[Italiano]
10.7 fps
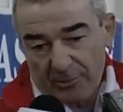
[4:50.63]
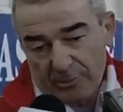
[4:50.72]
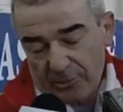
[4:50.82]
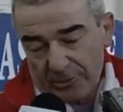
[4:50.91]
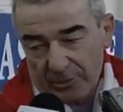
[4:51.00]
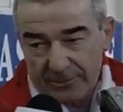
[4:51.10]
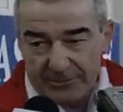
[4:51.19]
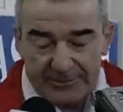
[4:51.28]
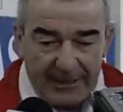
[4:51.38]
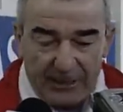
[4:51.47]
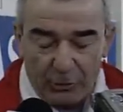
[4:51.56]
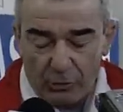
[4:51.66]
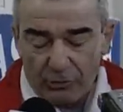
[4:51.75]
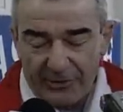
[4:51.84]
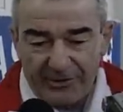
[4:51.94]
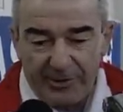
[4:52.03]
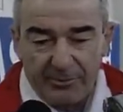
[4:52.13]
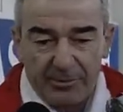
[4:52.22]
poi tra l'altro conta sempre,